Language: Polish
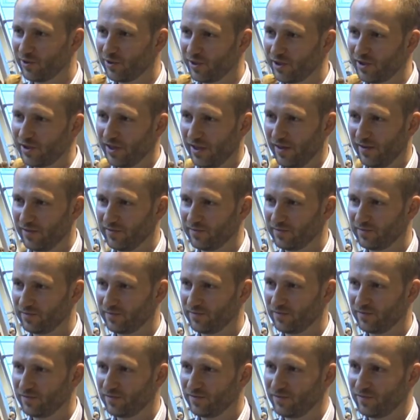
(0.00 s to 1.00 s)
życia.
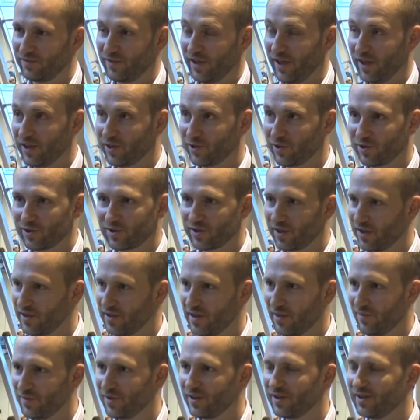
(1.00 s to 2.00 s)
Większość
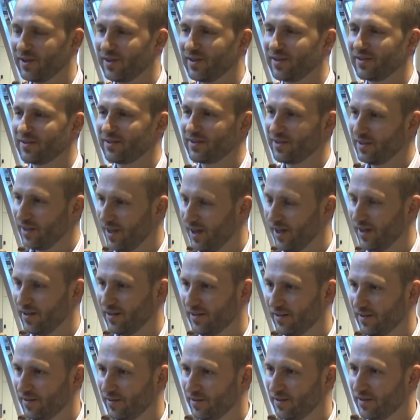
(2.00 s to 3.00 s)
czasami dnia.
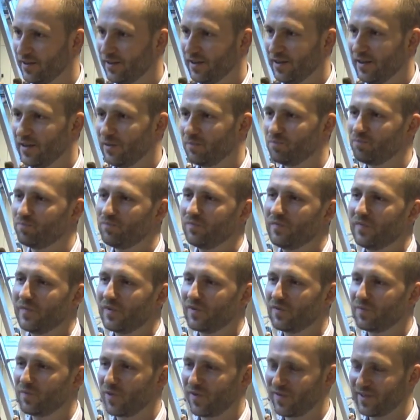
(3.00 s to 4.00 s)

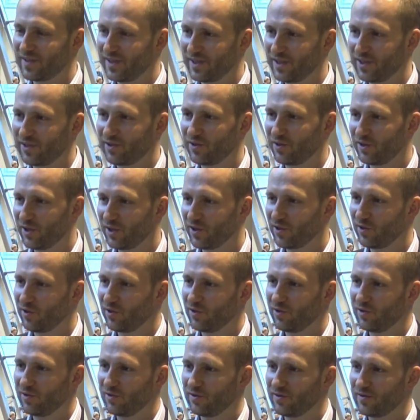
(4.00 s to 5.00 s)
Wprowadzenie do
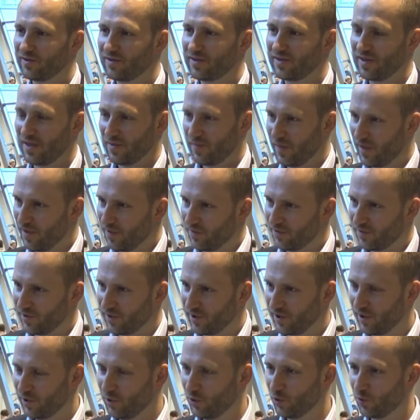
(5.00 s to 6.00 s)
niego
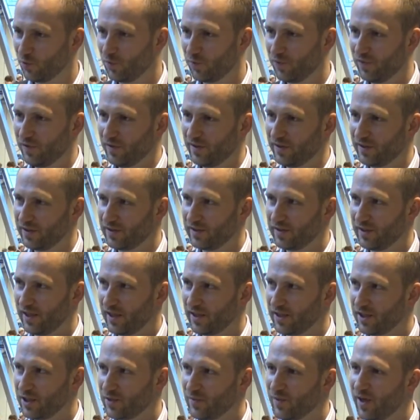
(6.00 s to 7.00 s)
zabawy lub y,
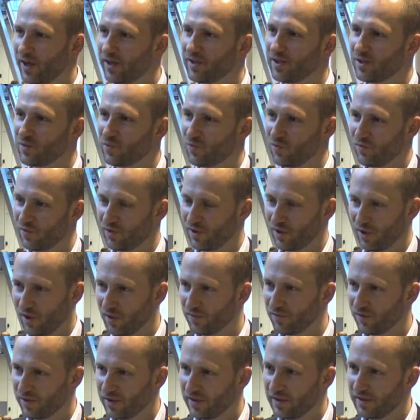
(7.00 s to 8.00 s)
jakichś mechanizmów
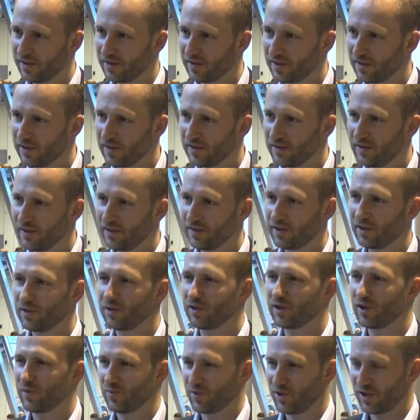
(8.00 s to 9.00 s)
growych nie
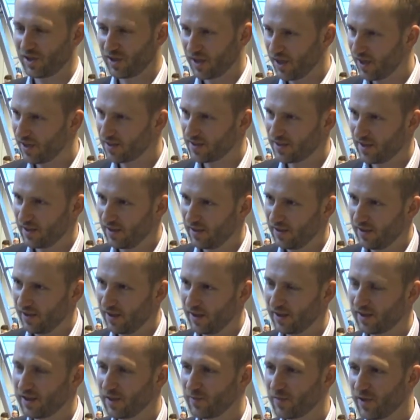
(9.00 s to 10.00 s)
tylko nie przeszkadza,
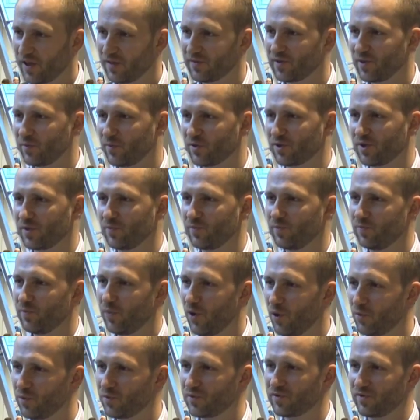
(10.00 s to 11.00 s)
ale naprawdę może
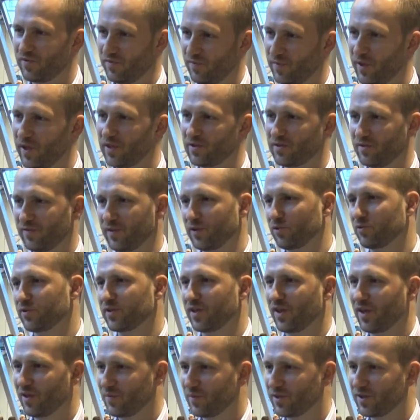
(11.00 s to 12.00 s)
pomóc w bardzo wielu
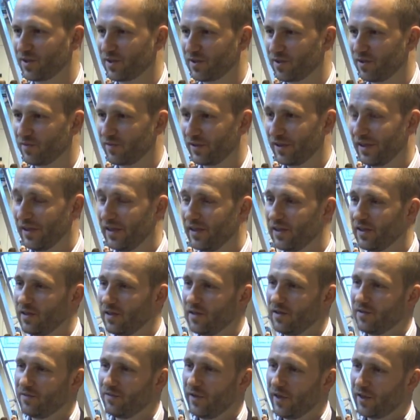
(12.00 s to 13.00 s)
celach biznesowych.
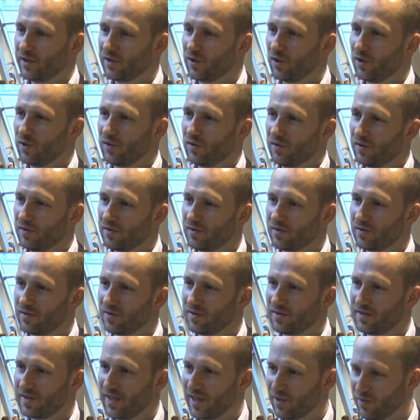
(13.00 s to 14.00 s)
Warto
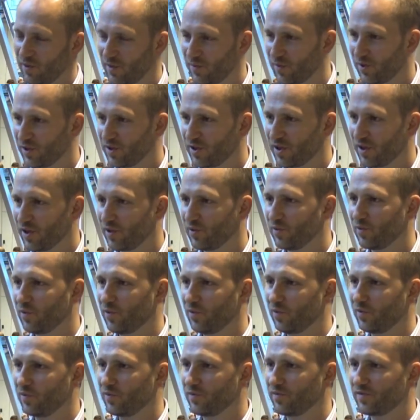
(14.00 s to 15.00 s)
zagłębić się
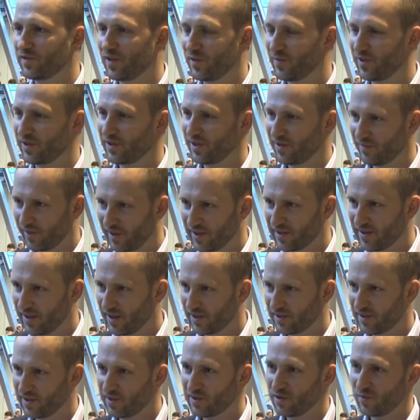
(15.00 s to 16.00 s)
w temat
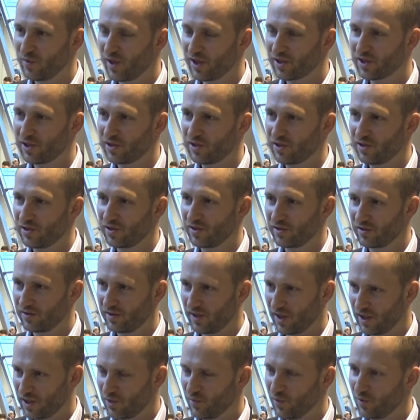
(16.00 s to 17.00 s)
grywalizacji, zobaczyć
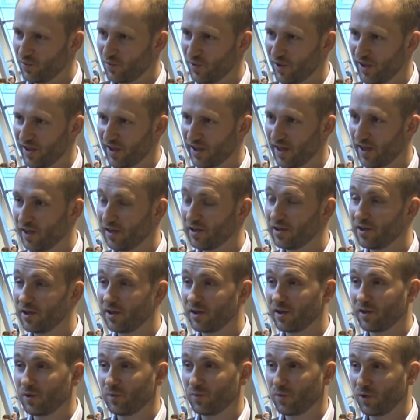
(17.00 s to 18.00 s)
na czym on polega,
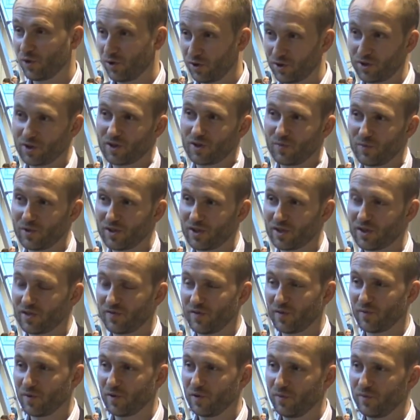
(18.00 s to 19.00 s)
bo korzyści
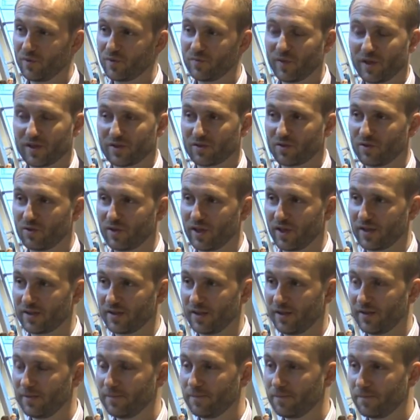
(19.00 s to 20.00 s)
biznesowe mogą być bardzo
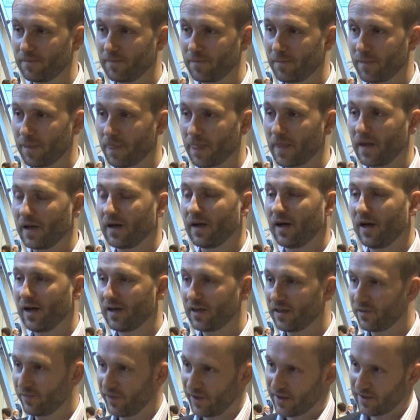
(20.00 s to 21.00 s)
konkretne, a
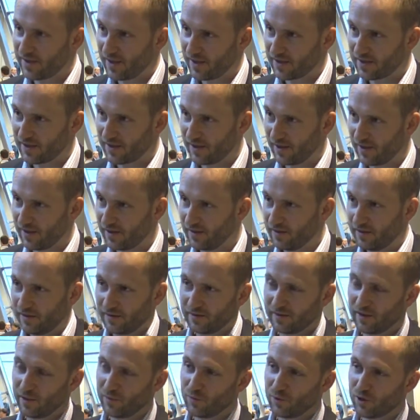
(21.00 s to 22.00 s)
grywalizacja
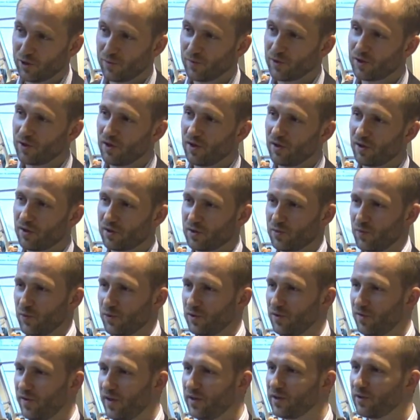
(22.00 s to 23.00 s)
nie musi być
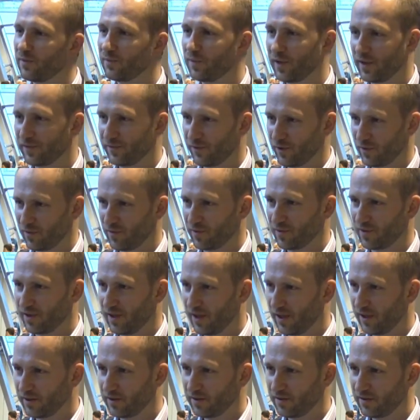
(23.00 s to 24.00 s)
rozbudowaną platformą
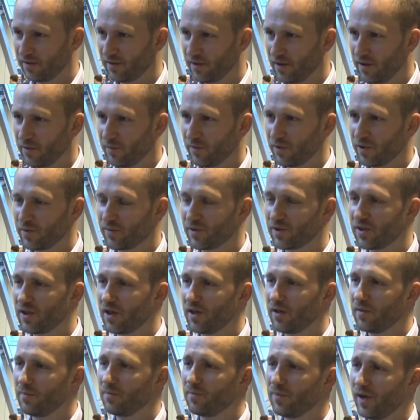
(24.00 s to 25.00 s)
online. Może być
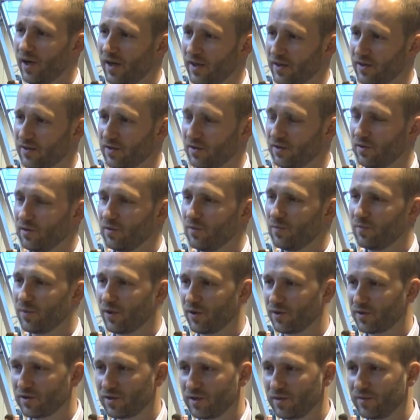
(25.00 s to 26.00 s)
bardzo
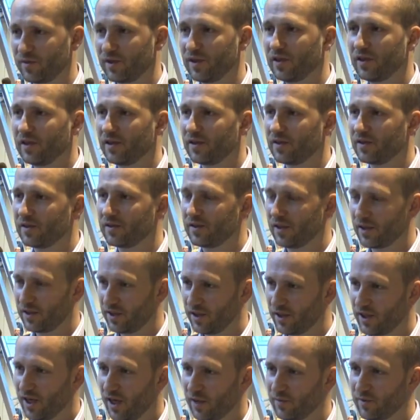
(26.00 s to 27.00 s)
prostymi
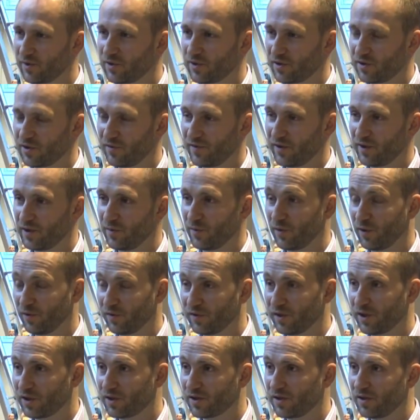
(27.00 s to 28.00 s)
technikami stosowanymi
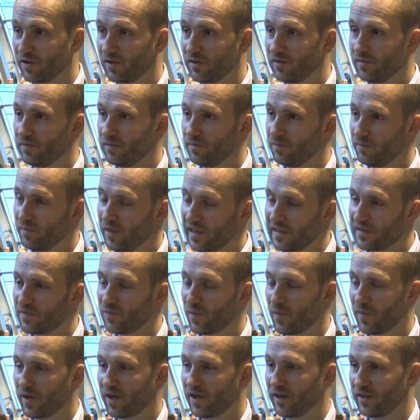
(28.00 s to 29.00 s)
również bez
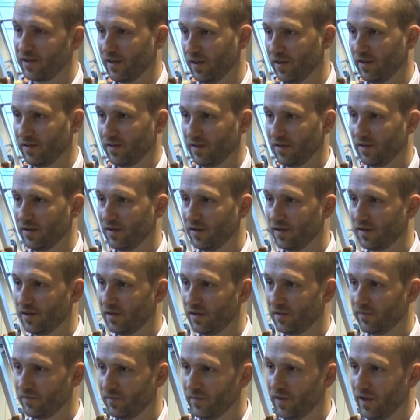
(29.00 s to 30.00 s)
wspomagania e,
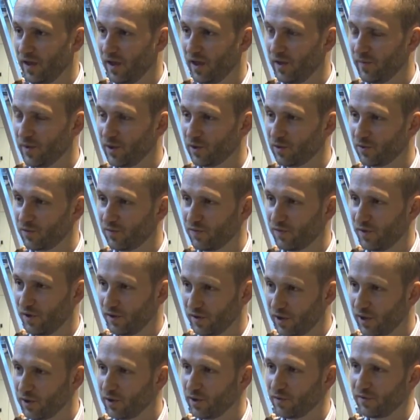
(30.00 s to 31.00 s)
elementów
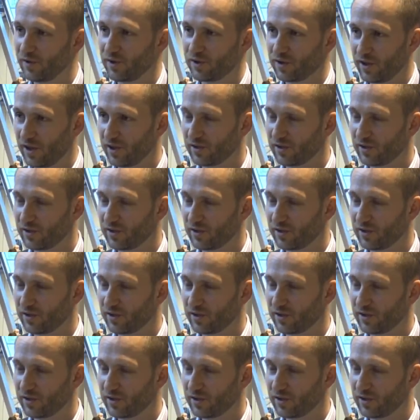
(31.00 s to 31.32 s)
online'owych czy